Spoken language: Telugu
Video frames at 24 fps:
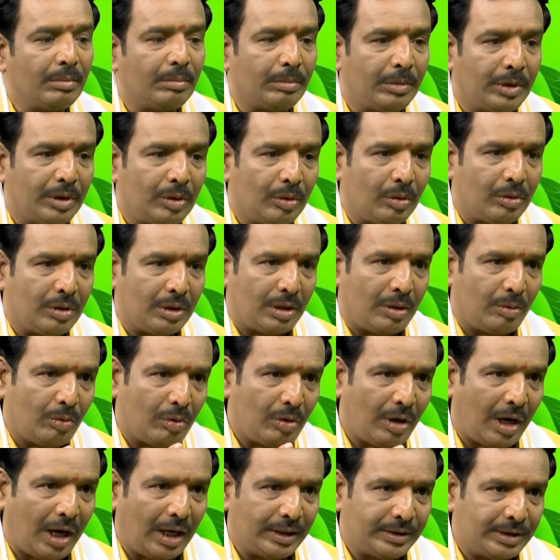మీరు ఒక ఒక
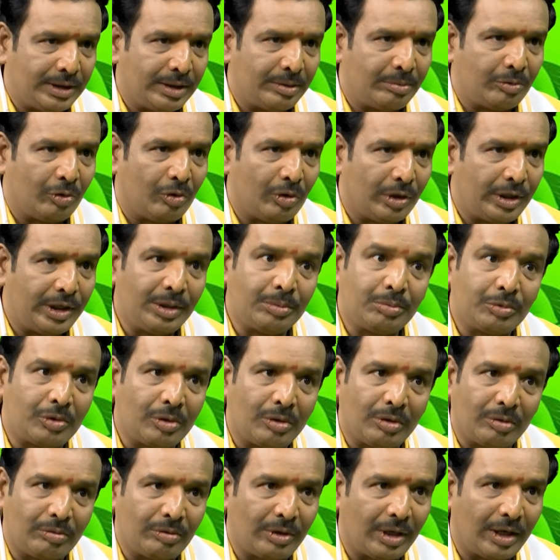ఆశయం ఒక డ్రీమ్తో
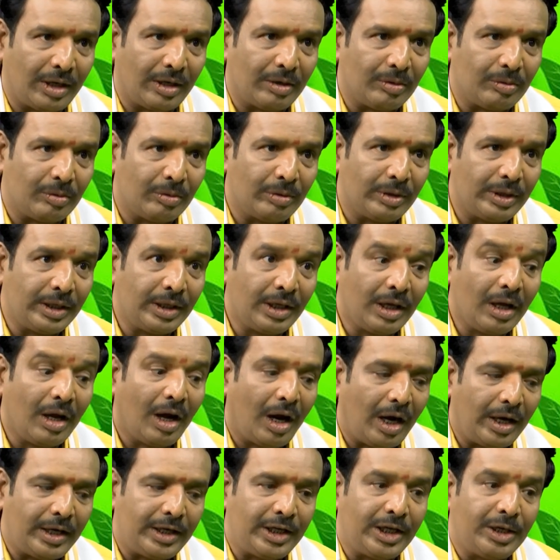ఉన్నారనుకోండి
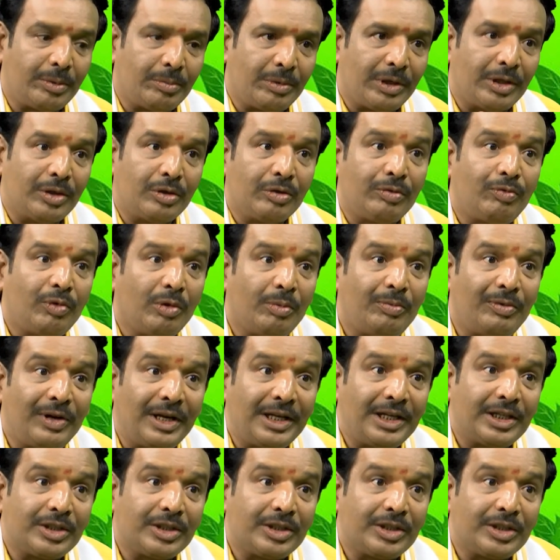ఆ డ్రీమ్ని ఎందుకు ఫుల్ఫిల్